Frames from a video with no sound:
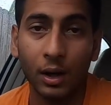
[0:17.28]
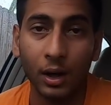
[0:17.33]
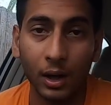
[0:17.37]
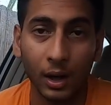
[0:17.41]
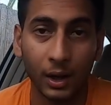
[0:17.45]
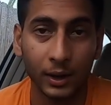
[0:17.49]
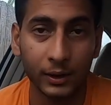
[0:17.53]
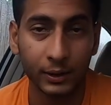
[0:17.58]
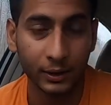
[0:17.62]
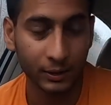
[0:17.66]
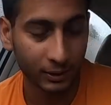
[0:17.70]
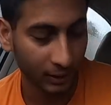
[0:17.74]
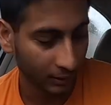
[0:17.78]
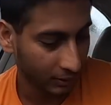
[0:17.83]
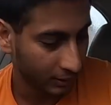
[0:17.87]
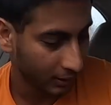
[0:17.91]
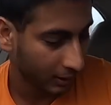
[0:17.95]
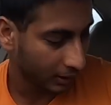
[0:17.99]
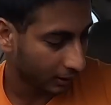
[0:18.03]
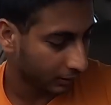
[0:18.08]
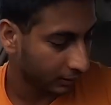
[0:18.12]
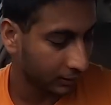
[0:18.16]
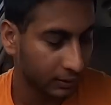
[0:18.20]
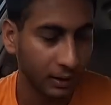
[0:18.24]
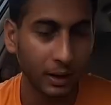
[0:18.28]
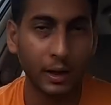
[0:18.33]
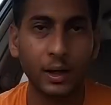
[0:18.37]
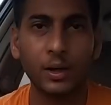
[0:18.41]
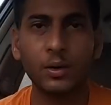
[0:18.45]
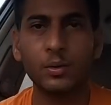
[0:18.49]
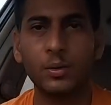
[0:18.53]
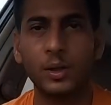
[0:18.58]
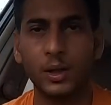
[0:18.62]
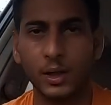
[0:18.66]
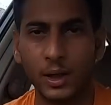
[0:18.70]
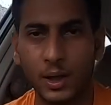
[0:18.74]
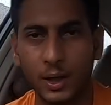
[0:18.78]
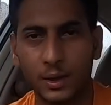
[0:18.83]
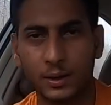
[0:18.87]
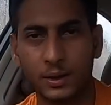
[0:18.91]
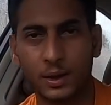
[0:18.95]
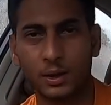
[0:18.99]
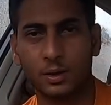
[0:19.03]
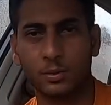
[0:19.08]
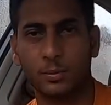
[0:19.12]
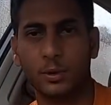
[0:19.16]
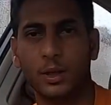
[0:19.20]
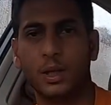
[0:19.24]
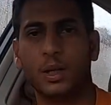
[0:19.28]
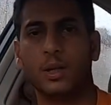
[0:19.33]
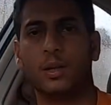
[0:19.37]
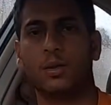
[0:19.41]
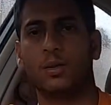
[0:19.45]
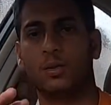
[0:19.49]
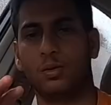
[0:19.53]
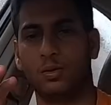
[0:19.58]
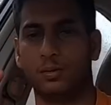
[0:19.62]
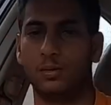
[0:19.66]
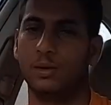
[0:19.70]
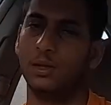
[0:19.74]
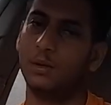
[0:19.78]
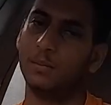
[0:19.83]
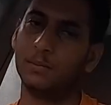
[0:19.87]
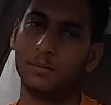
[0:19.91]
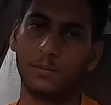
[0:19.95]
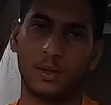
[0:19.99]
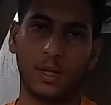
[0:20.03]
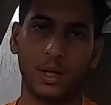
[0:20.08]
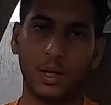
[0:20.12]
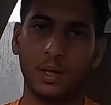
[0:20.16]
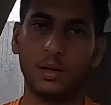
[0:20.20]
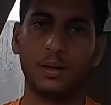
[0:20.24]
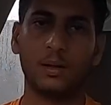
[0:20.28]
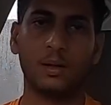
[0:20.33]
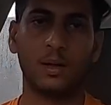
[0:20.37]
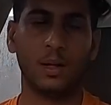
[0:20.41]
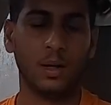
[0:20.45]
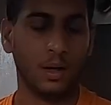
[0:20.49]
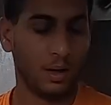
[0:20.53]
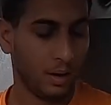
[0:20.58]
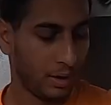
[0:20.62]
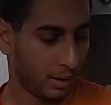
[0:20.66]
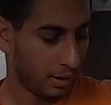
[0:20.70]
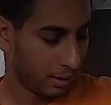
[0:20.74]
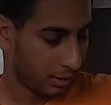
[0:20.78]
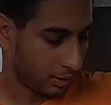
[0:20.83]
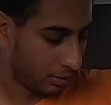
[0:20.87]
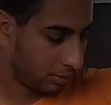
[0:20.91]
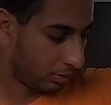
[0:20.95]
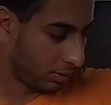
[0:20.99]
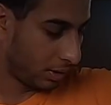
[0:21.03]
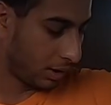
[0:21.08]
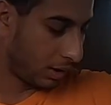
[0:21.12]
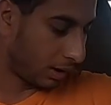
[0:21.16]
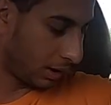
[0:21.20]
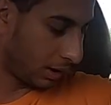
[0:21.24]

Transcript: हाँ जी सत श्रीकाल जी सारे की हाल चाल तो भैया देखो जिम डन क्योंकि